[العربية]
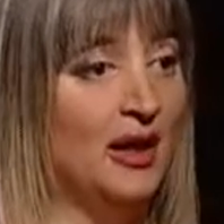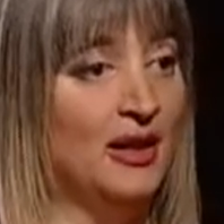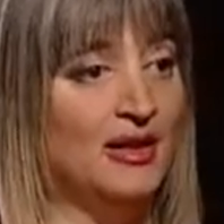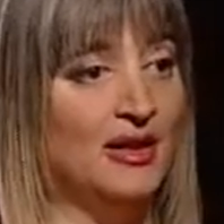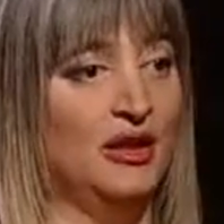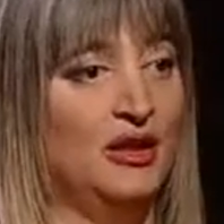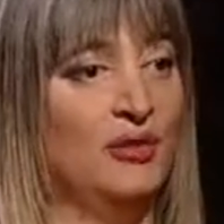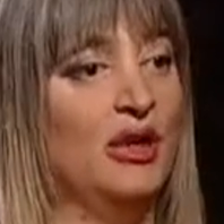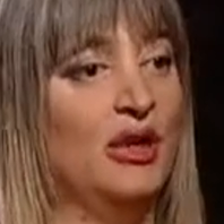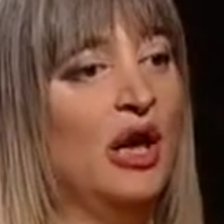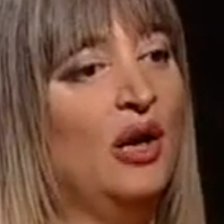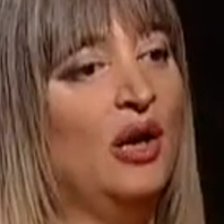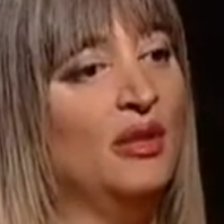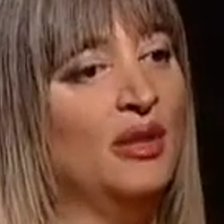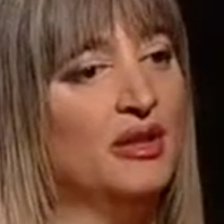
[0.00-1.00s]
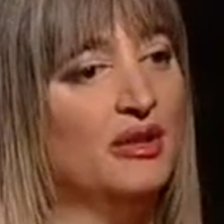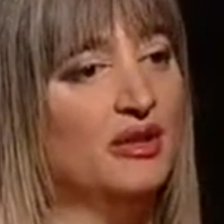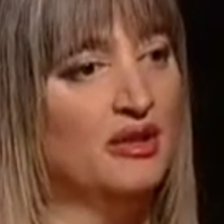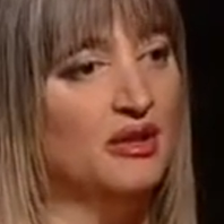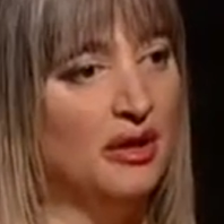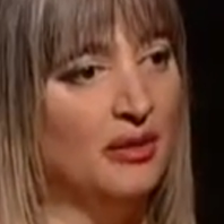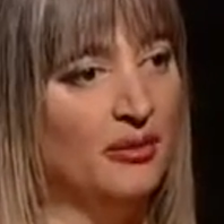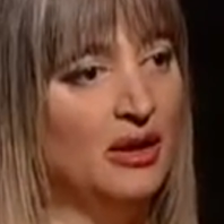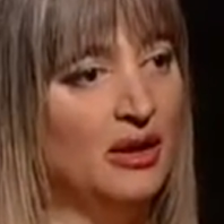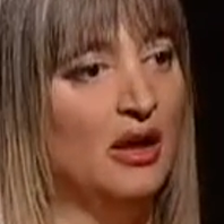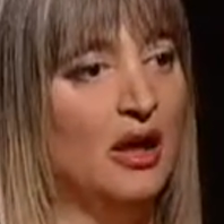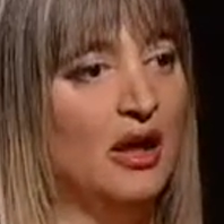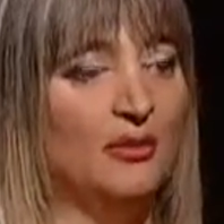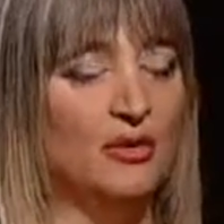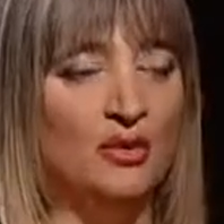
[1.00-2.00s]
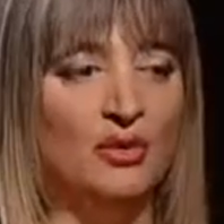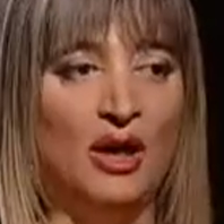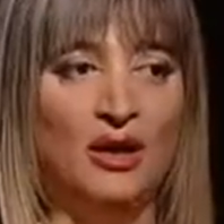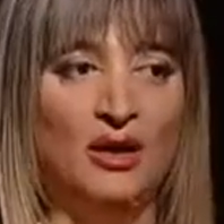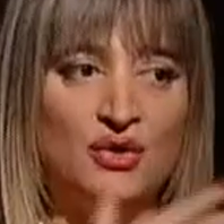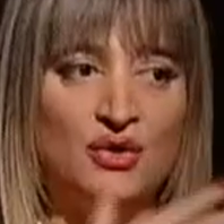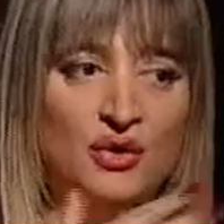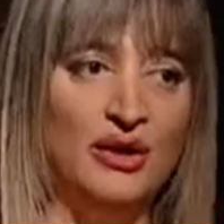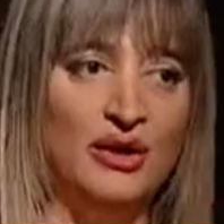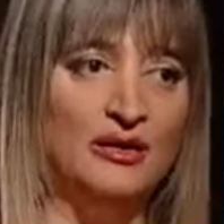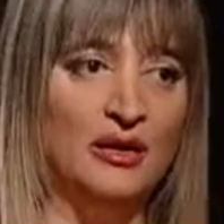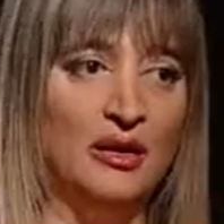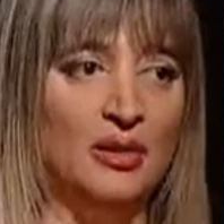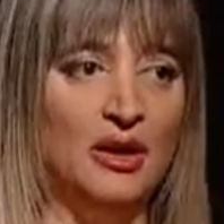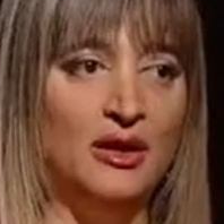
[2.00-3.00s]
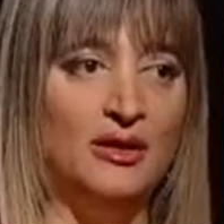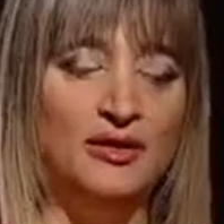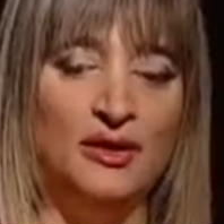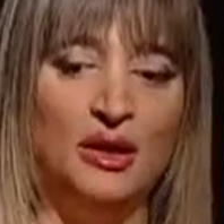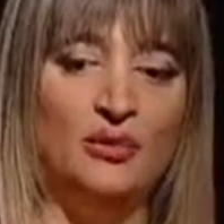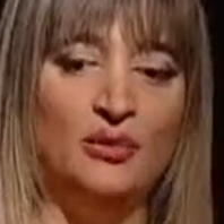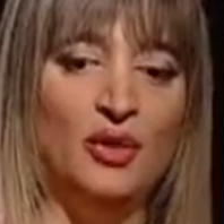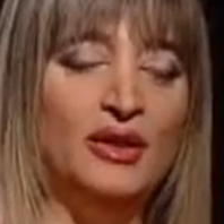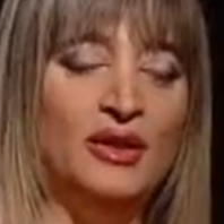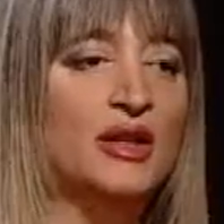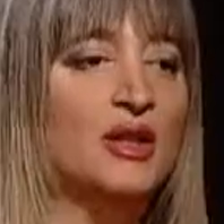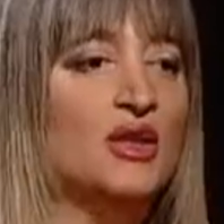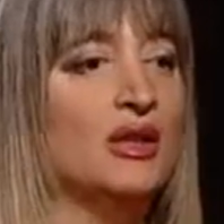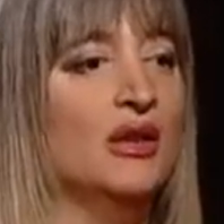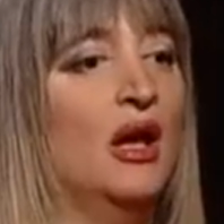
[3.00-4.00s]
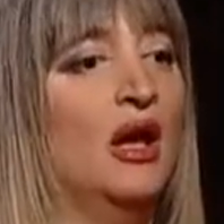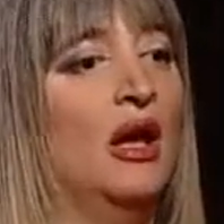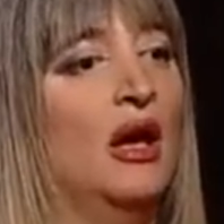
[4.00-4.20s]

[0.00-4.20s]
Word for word: الصليب الأحمر صرت كمان عم نروح على جولات المناطق المحتاجة